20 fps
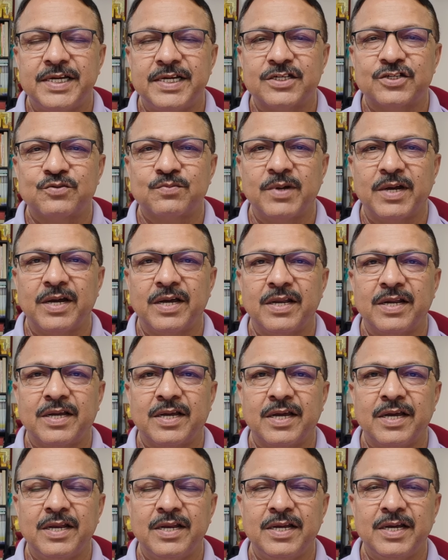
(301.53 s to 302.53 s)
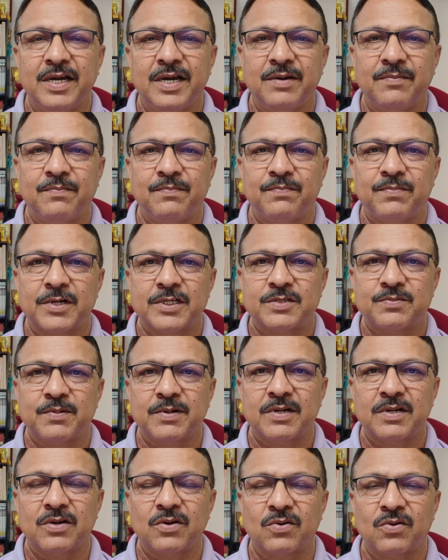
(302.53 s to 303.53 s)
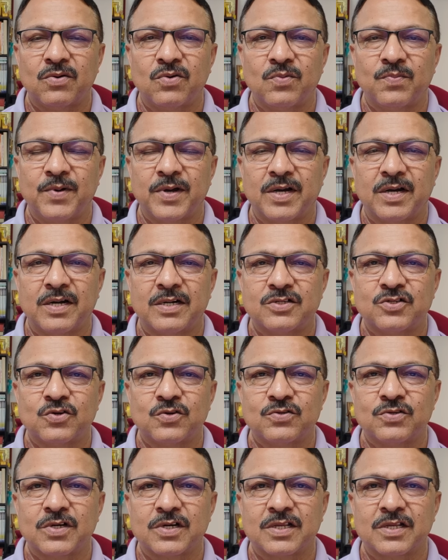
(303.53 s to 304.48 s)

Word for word: शीश महल के लिए 55 करोड़ रुपए खर्च